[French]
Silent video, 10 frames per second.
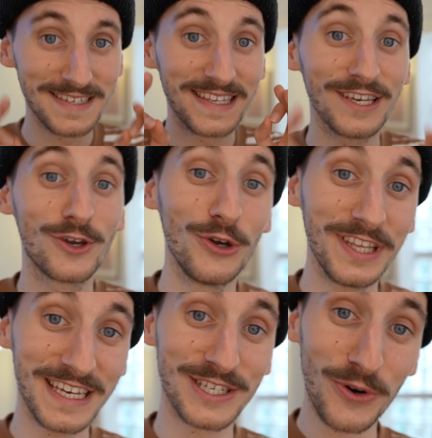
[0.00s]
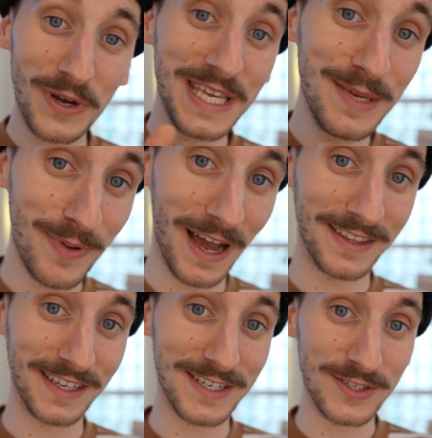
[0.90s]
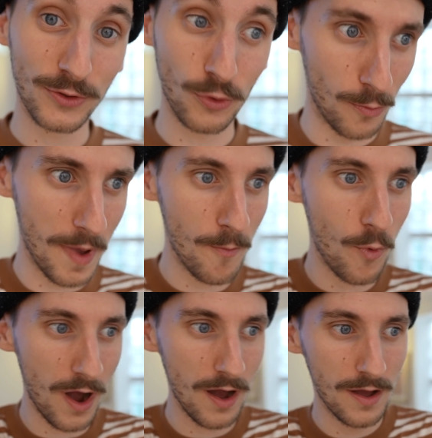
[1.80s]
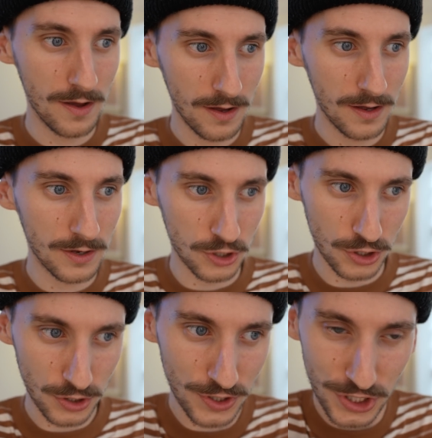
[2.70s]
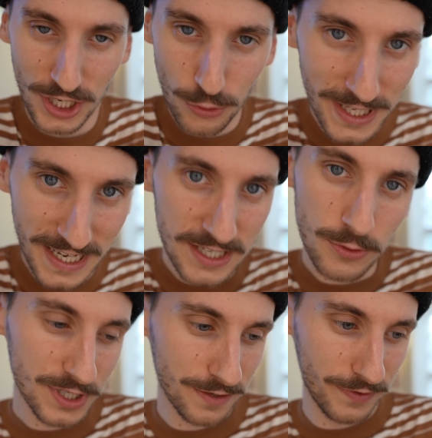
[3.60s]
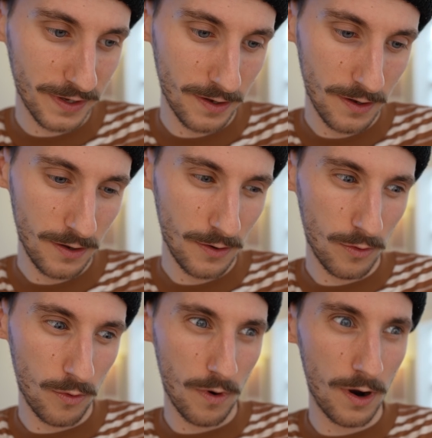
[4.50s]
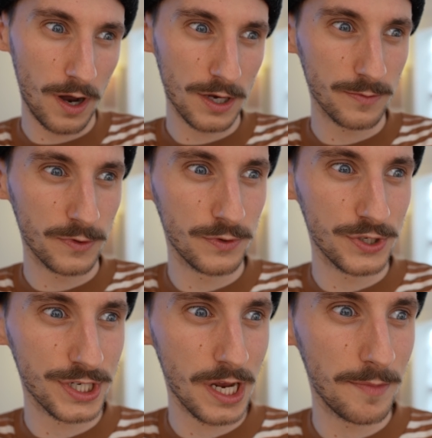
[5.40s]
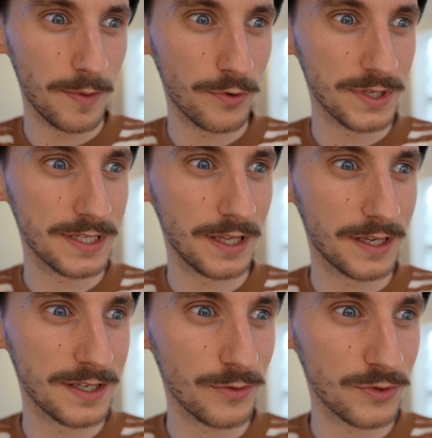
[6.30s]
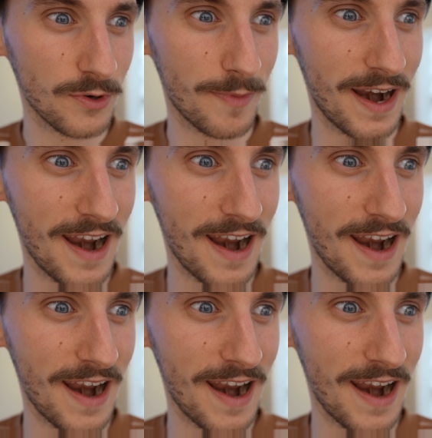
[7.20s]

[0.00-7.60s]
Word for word: et c'était que des questions hyper intéressantes où même moi, j'ai lu des questions, j'ai fait je me suis jamais posé cette question sur ma